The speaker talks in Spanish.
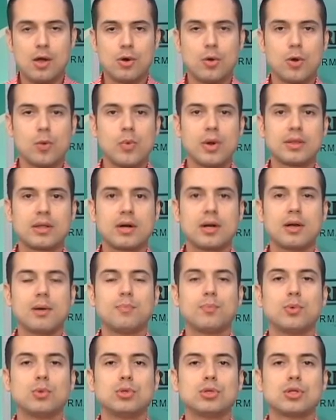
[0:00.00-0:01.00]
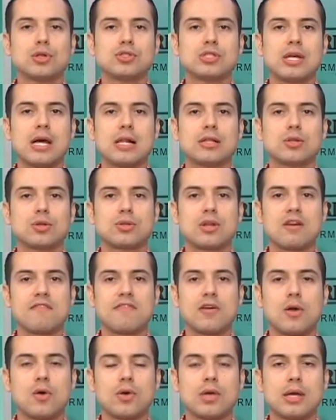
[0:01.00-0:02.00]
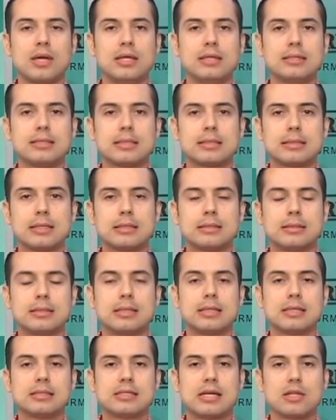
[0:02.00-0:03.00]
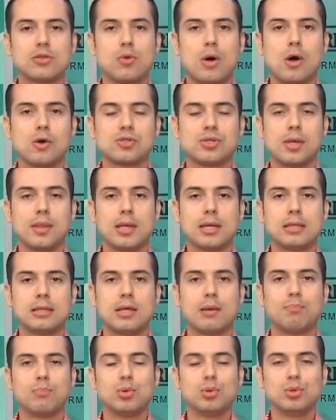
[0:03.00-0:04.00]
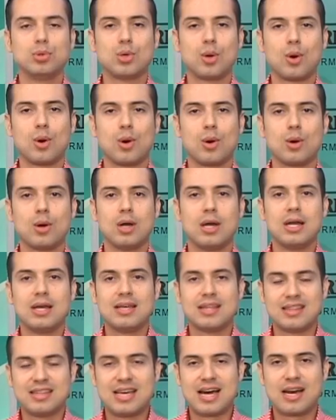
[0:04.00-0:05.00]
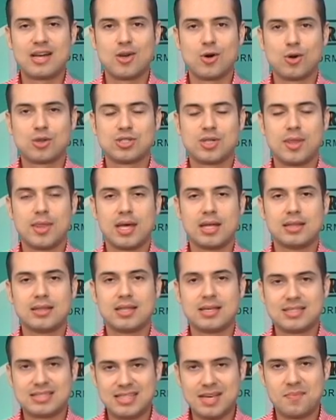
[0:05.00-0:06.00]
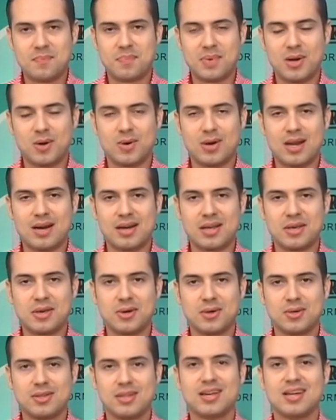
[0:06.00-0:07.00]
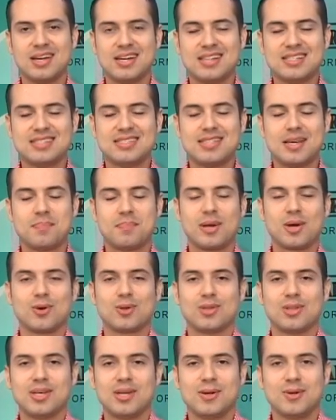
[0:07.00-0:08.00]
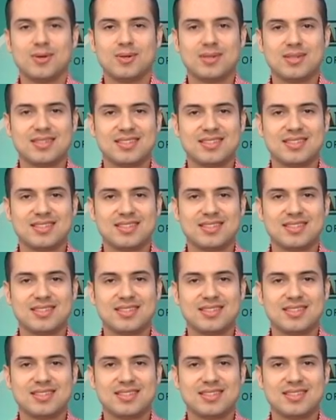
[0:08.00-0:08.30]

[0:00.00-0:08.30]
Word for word: Lo encuentran en puntos de alto tráfico y en internet ingresando a occidente.co. Diario Occidente, siempre con la región, siempre contigo.